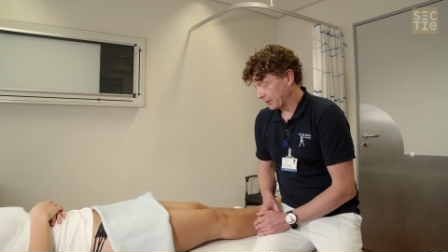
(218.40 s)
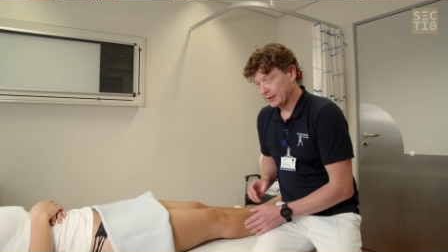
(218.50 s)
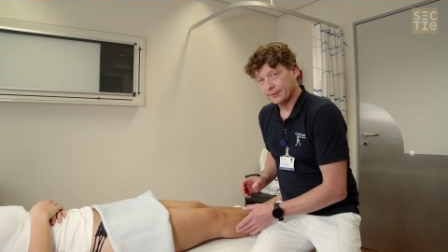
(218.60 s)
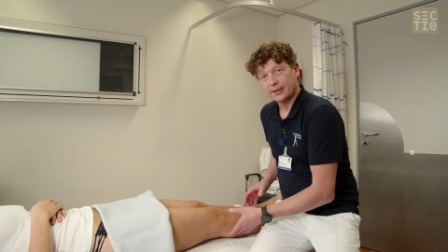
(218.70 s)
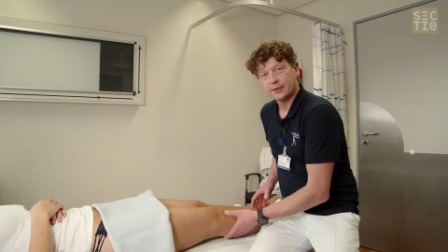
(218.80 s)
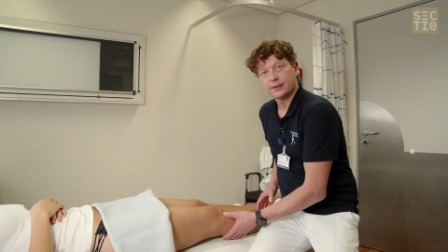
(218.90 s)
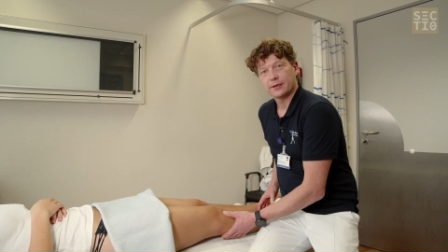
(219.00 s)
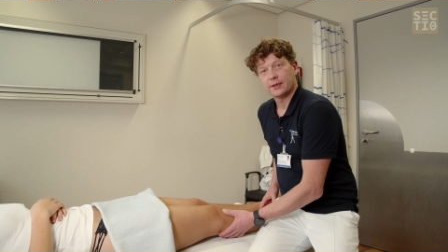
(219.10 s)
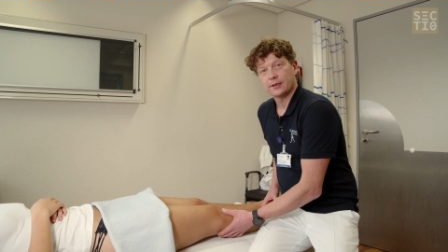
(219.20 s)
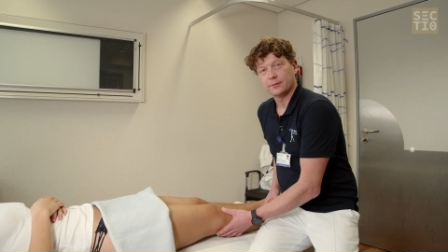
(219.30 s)
Hier werde ich
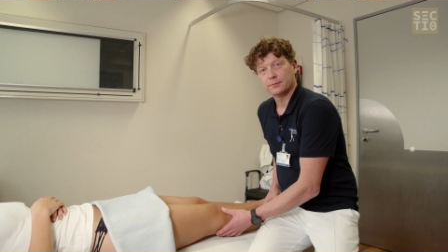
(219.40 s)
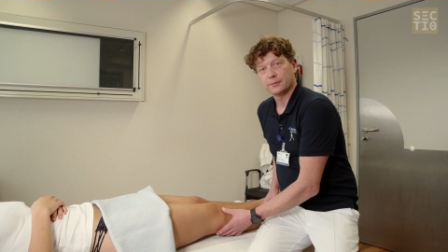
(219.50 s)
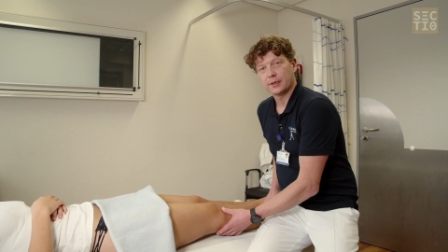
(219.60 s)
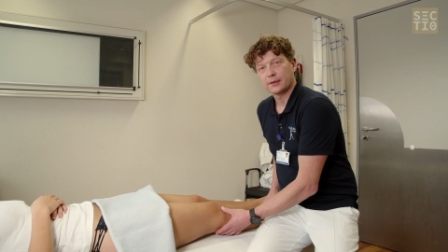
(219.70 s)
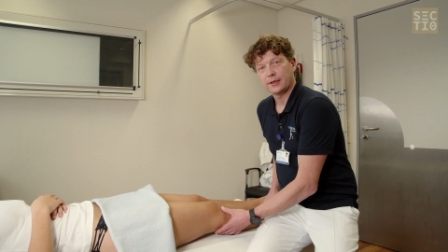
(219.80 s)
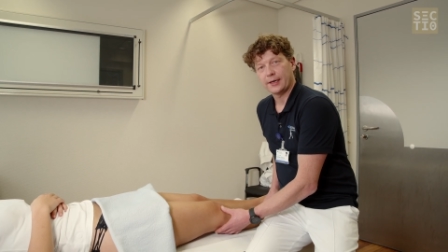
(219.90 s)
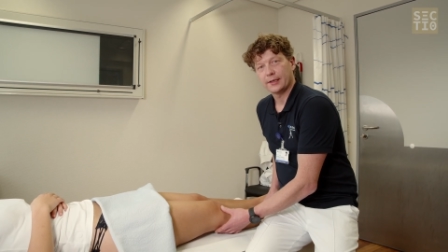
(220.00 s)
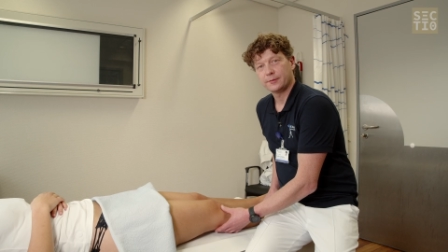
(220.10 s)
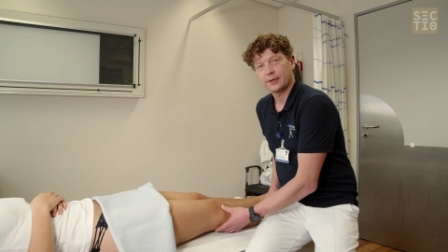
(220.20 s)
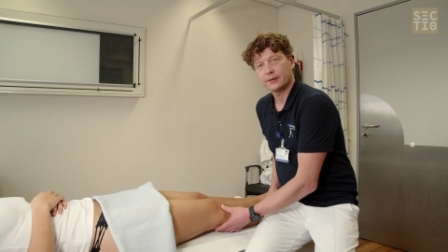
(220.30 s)
ähm,
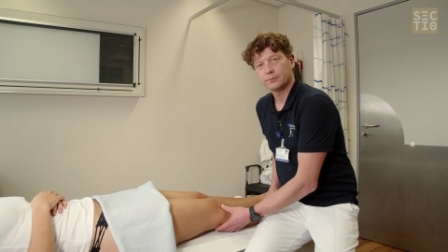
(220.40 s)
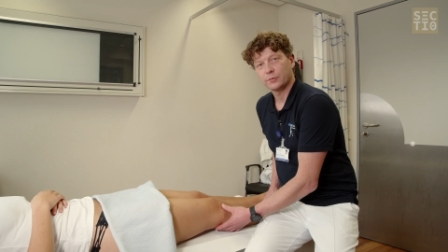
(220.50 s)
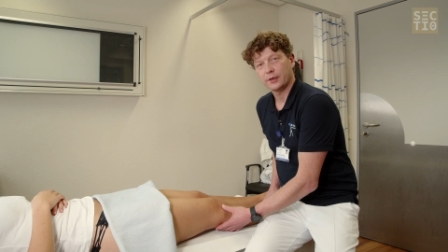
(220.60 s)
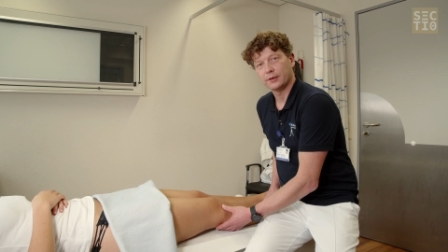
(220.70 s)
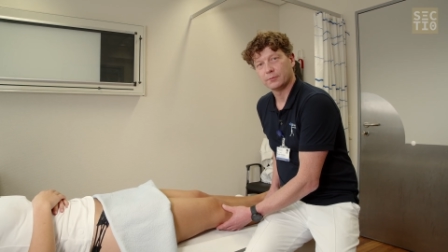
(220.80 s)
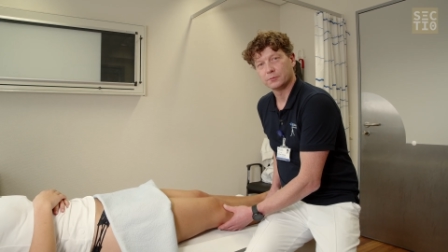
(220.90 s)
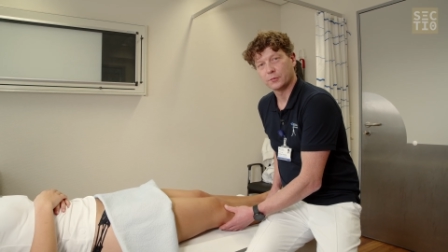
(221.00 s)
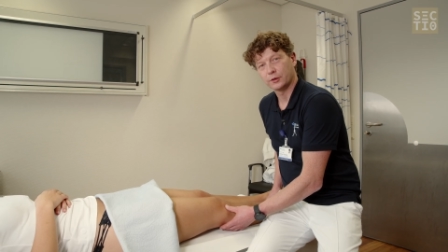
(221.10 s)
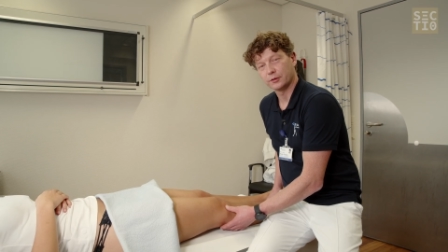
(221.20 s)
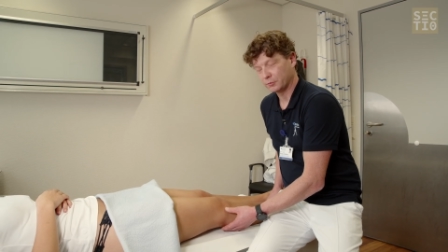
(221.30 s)
einfach ähm,
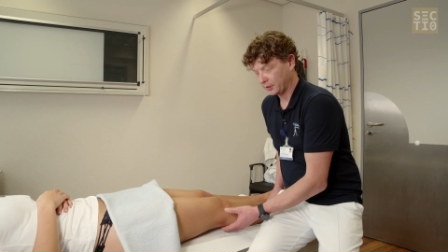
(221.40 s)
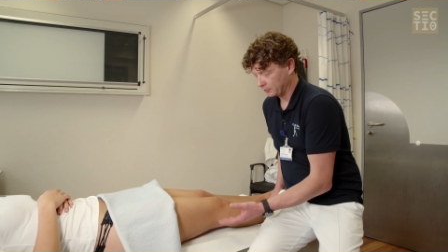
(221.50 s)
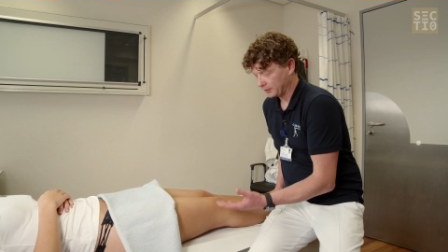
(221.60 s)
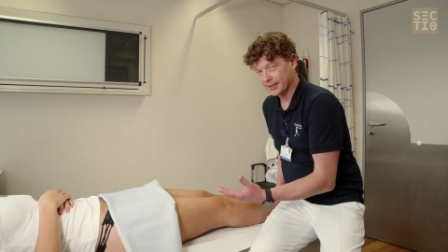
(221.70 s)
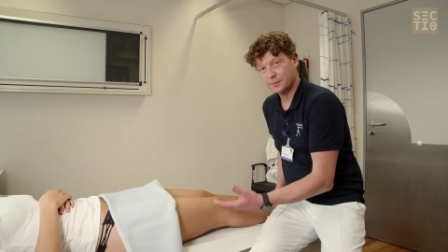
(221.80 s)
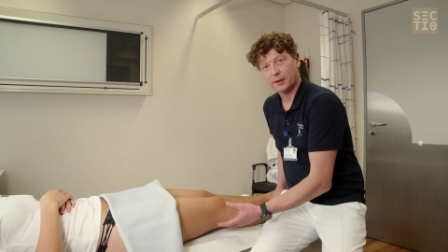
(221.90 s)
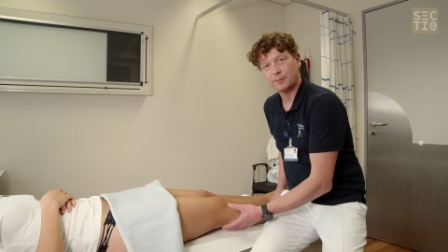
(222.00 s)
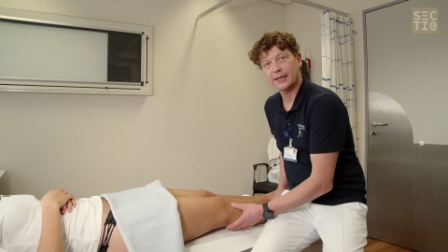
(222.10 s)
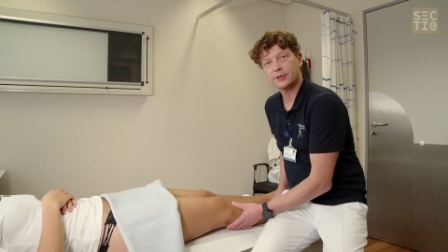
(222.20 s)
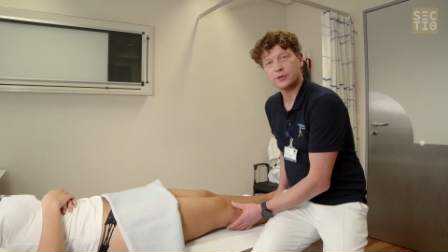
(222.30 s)
oder einen ganz
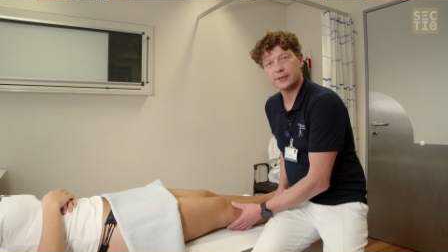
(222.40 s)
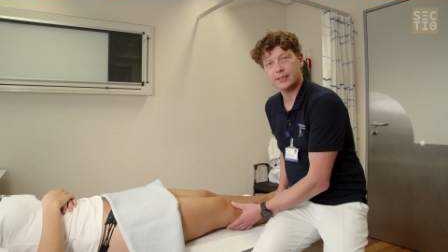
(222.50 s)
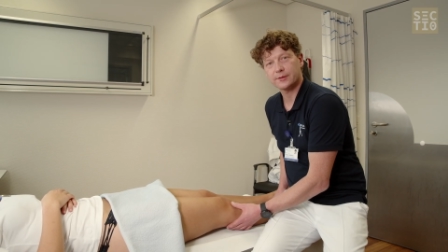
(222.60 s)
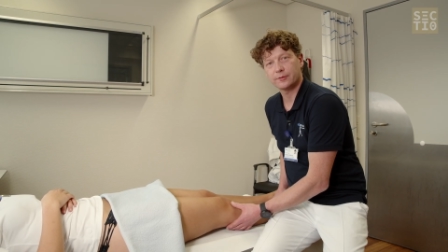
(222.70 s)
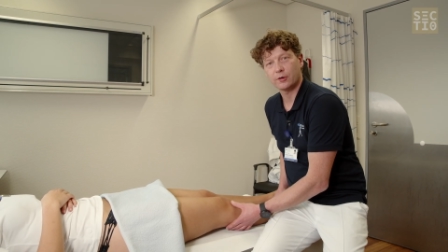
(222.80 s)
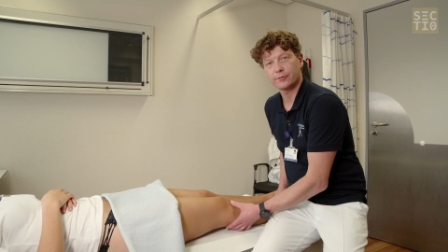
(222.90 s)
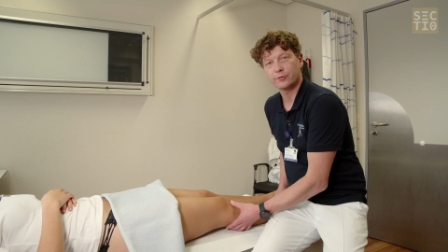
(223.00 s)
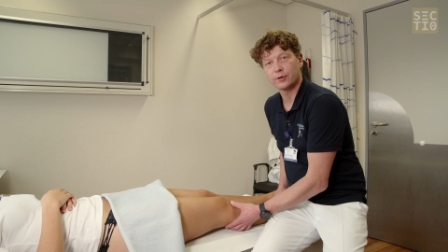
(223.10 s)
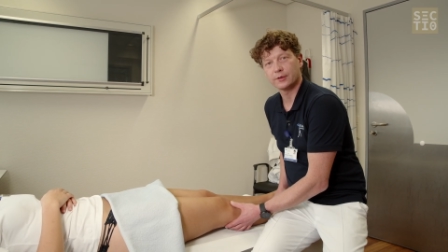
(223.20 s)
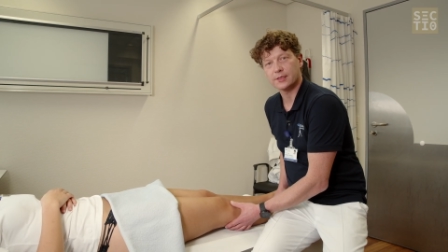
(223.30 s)
pragmatischen Test
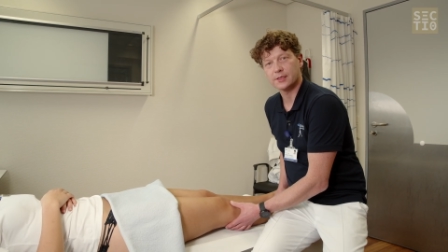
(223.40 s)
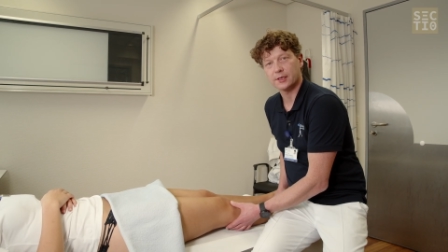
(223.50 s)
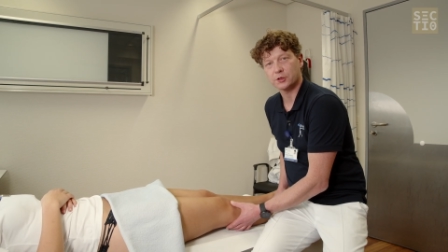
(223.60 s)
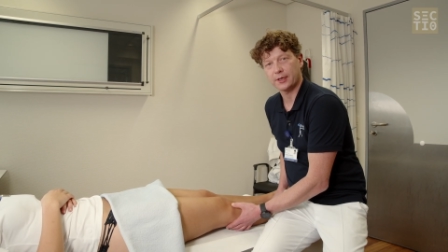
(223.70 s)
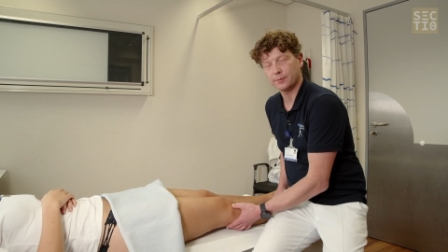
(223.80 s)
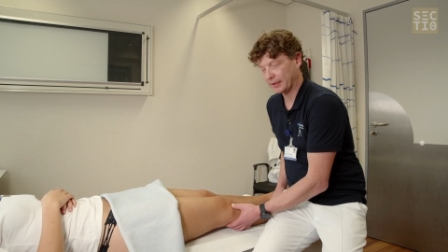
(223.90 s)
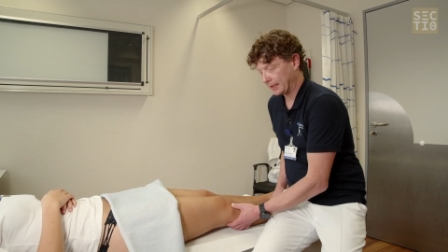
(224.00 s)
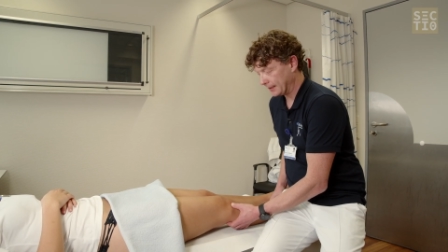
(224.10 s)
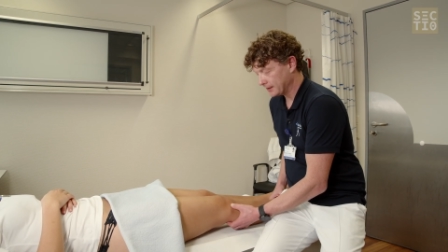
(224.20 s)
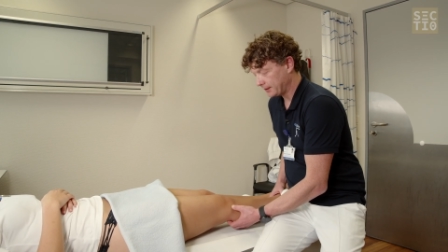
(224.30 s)
vorführen. Das ist der Steinmann
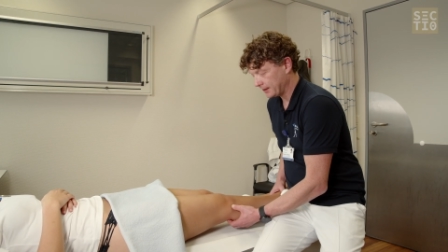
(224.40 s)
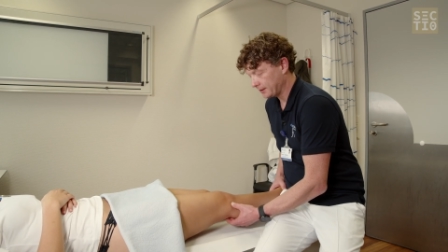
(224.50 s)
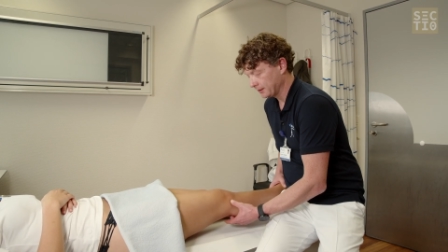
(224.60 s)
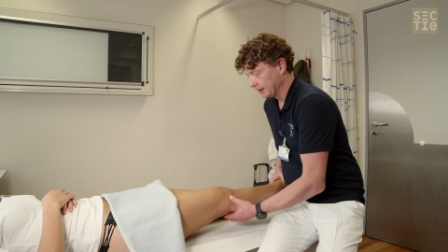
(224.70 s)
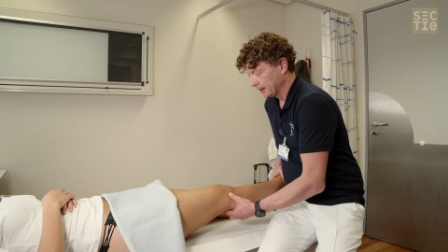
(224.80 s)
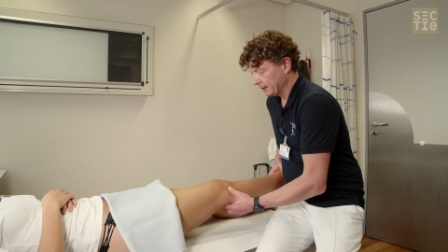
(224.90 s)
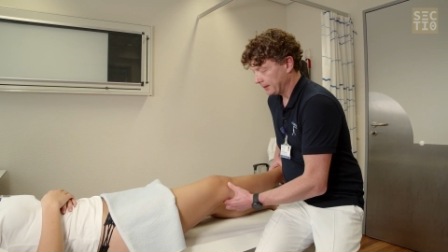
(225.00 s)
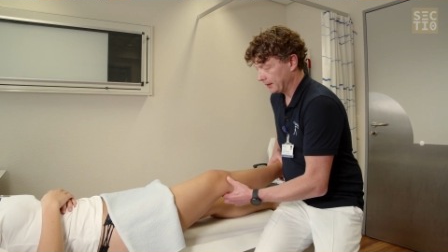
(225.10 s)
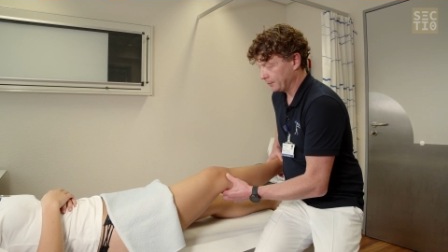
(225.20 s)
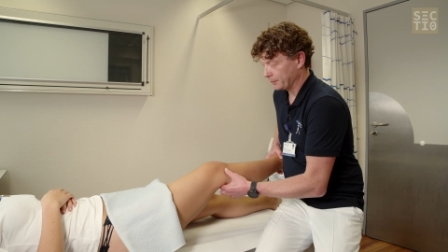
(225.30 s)
1-Test.
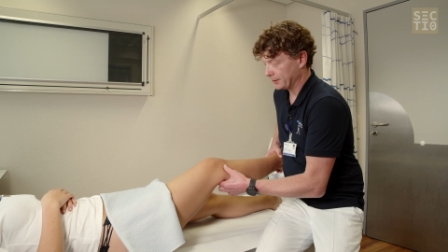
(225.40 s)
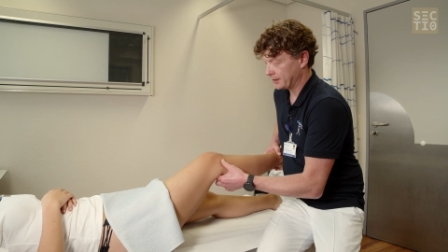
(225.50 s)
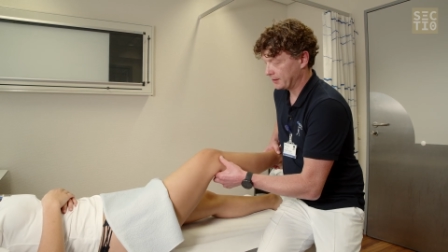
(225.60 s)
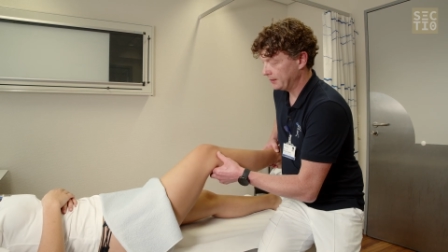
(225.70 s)
Hier nimmt man das